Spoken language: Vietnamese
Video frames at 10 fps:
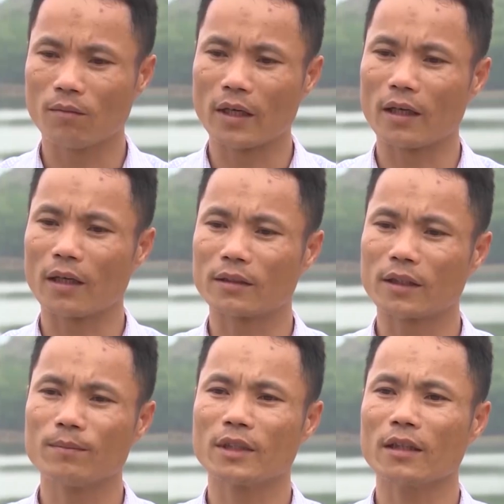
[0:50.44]
về là
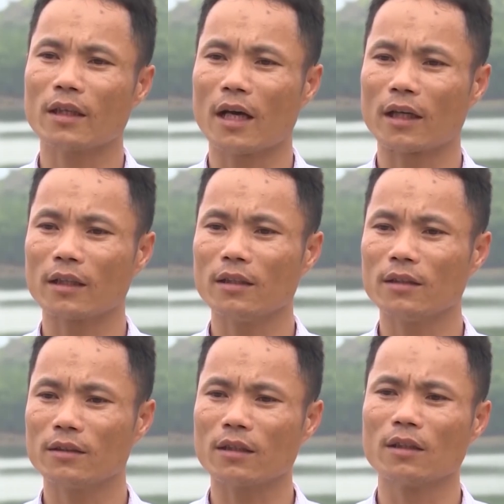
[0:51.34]
xem xét lại
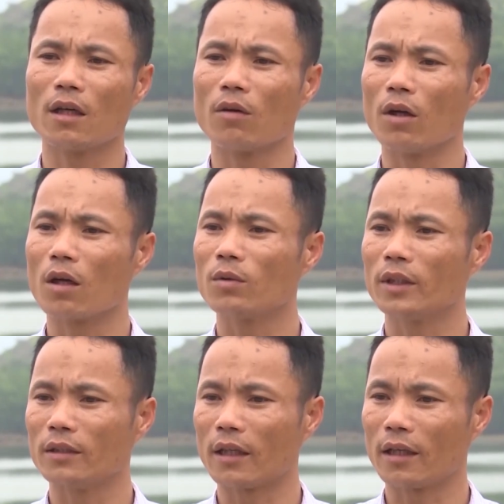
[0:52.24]
cái chất lượng của công
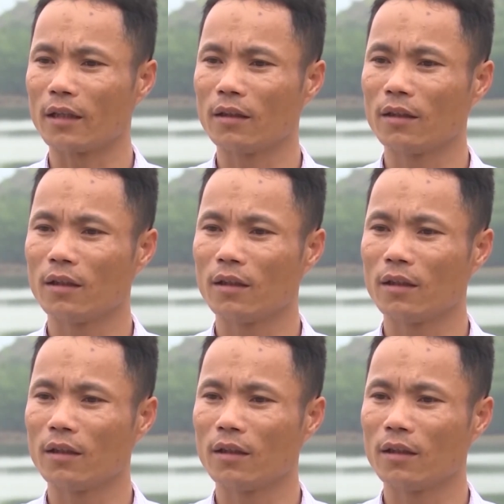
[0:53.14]
trình này